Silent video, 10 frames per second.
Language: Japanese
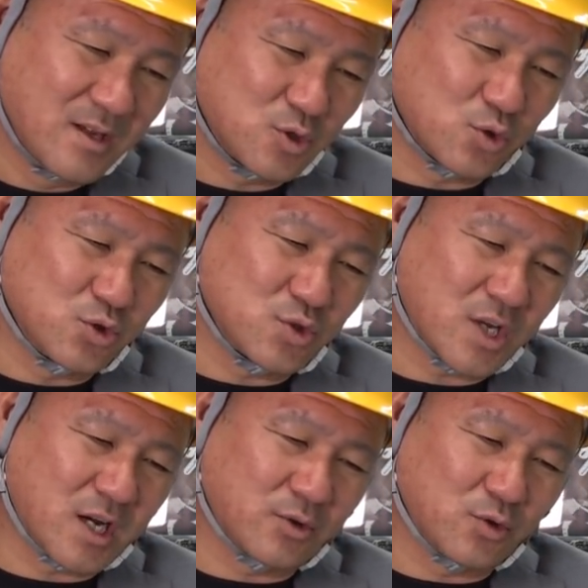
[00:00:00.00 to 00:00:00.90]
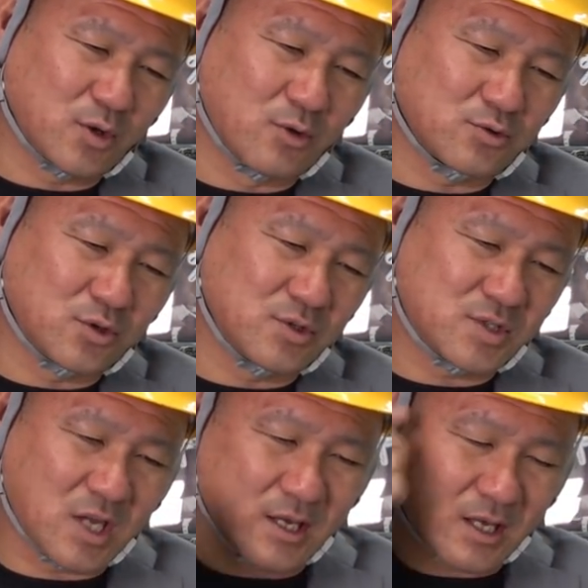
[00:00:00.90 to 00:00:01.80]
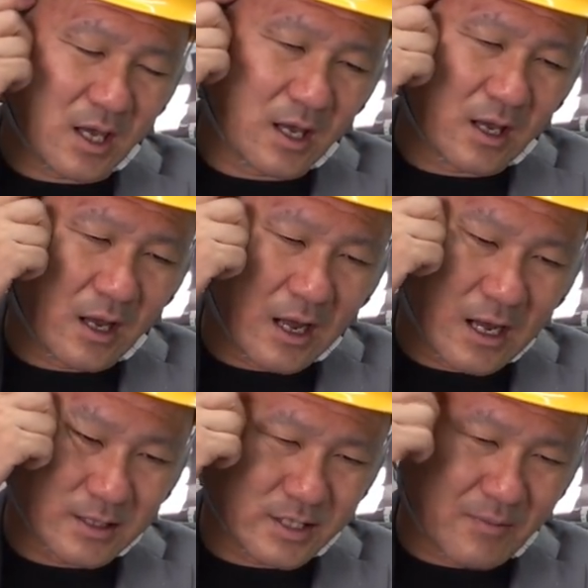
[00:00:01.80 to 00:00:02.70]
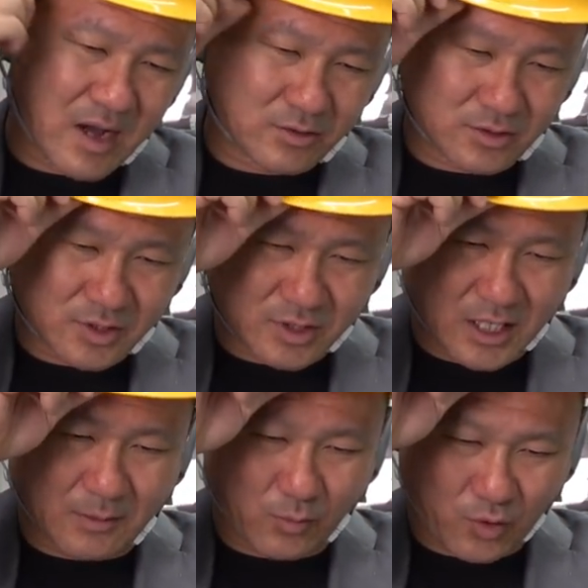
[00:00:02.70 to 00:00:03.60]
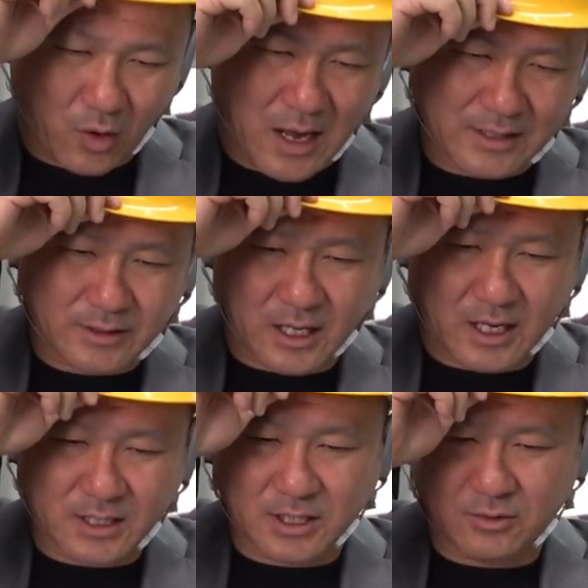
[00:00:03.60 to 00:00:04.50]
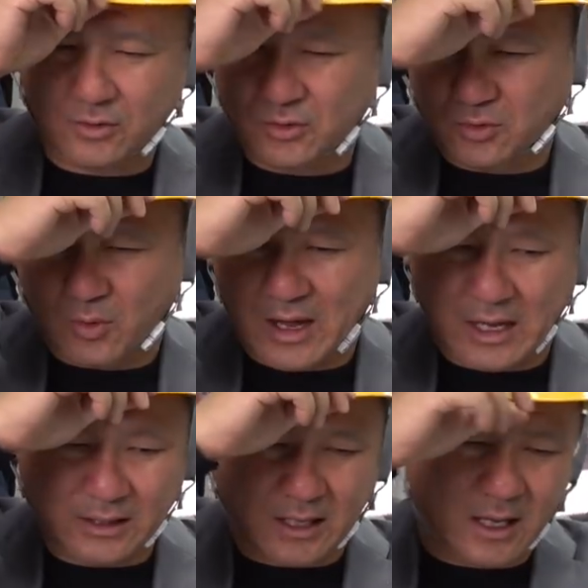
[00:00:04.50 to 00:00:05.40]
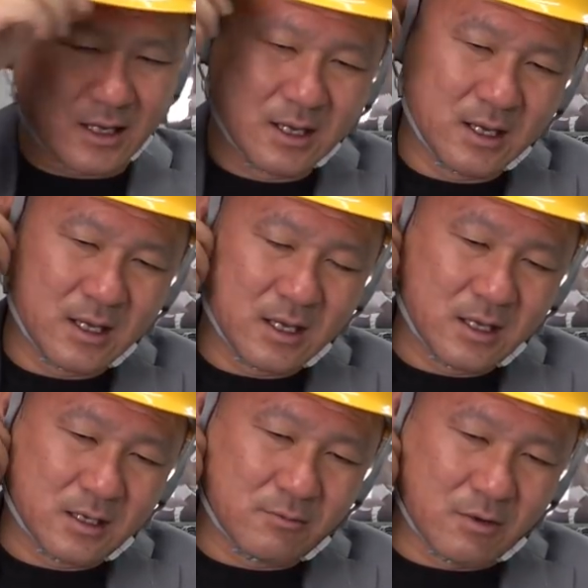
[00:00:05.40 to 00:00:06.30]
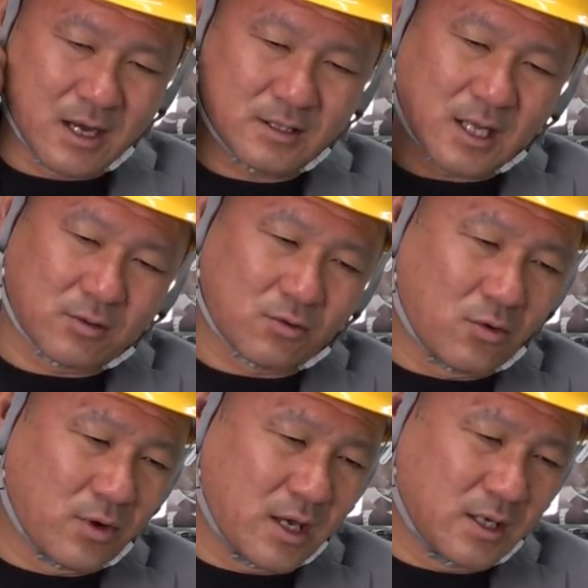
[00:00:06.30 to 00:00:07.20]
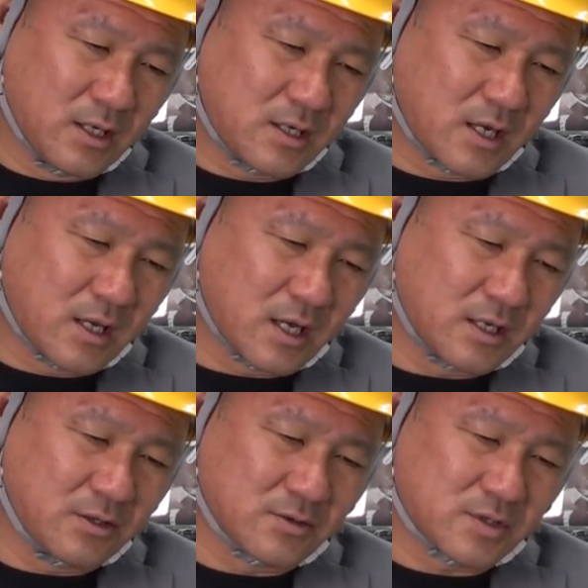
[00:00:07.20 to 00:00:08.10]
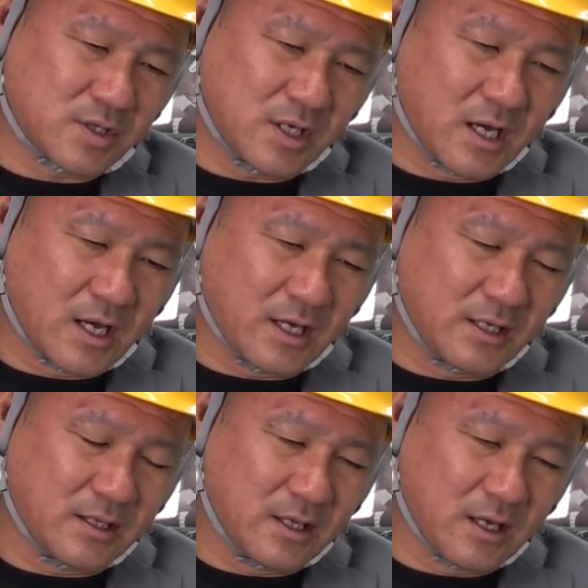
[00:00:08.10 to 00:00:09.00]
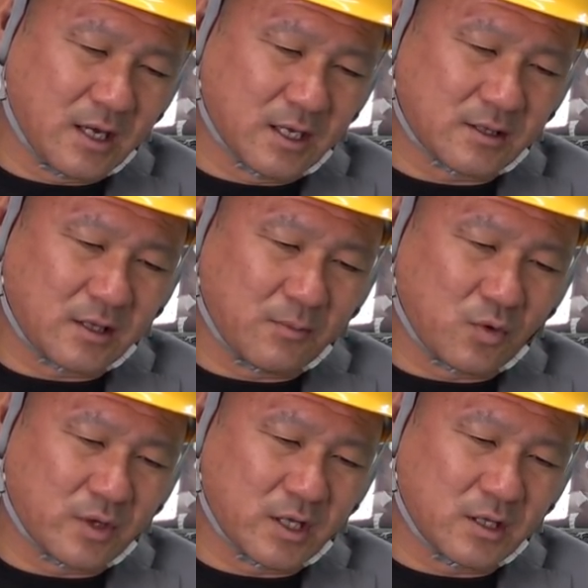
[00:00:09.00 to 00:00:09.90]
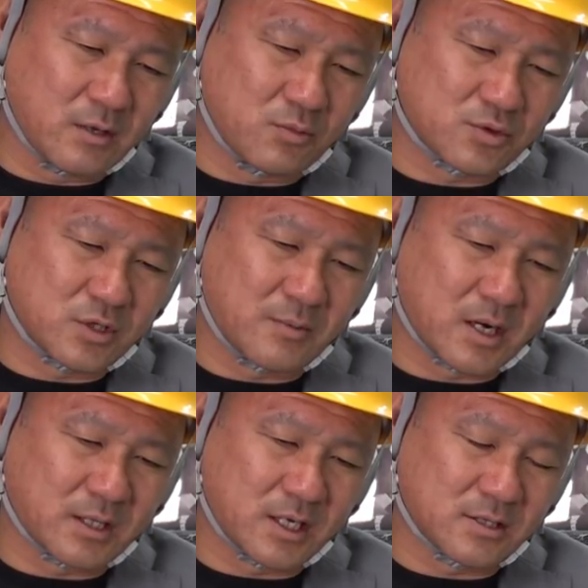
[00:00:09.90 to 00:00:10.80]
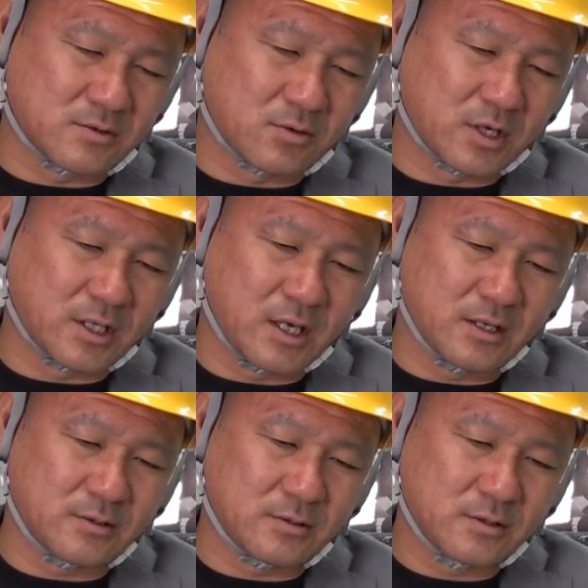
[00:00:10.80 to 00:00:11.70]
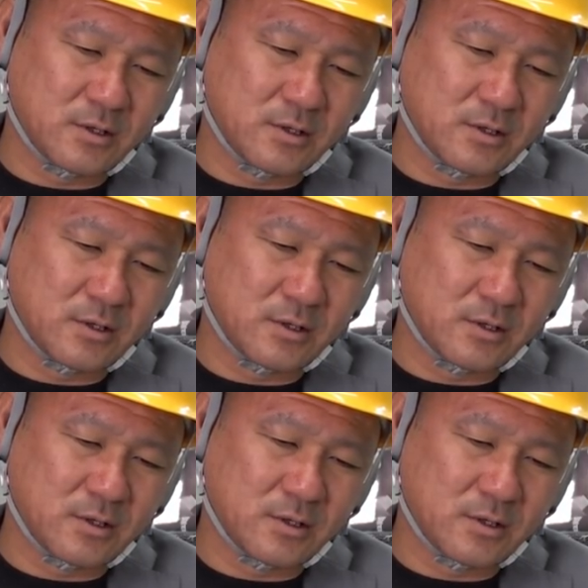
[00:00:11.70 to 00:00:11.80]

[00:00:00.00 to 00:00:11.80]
職人の世界というのは本当に世間が狭く、付き合いのあった会社というのはあった、は、たとえ一回限りの付き合いであっても、何年もすれば必ずどこかで縁、